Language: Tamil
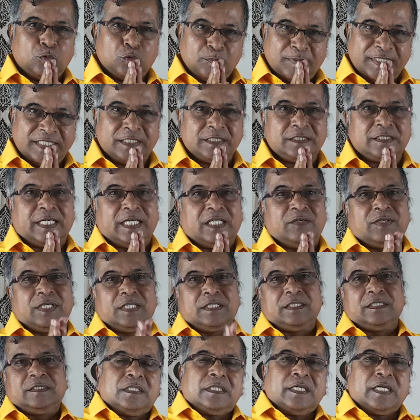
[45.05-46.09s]
உண்மைக்கு
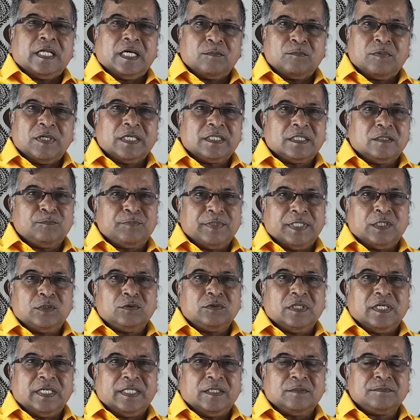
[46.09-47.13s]
தலைவணங்கு கிளாம்பாக்கம்
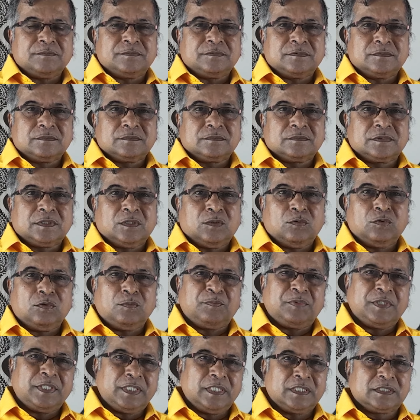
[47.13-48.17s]
பேருந்து நிலையம் ஒரு
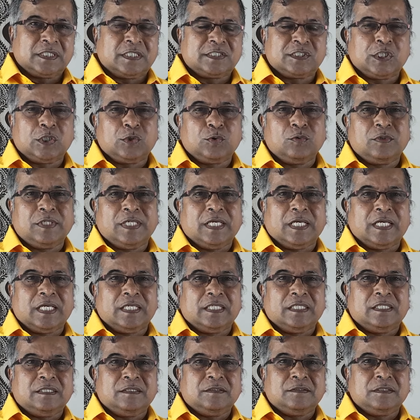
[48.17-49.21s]
பெரிய சர்ச்சைக்குரிய
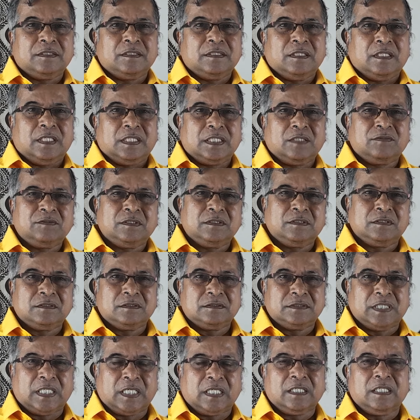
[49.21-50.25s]
அதாவது
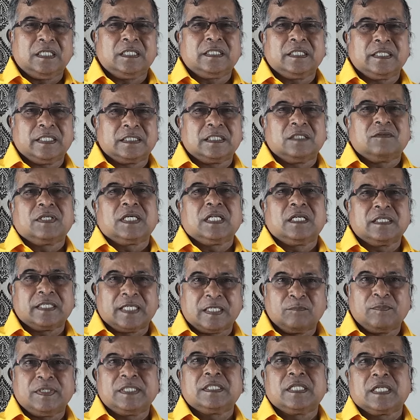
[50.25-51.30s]
ஜனங்களுக்கு எந்த வகையிலும்
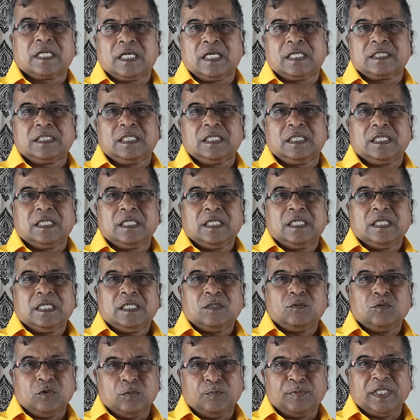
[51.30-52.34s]
நன்மை தராத
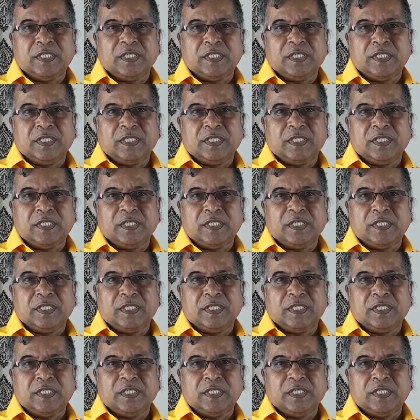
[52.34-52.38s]
ஒரு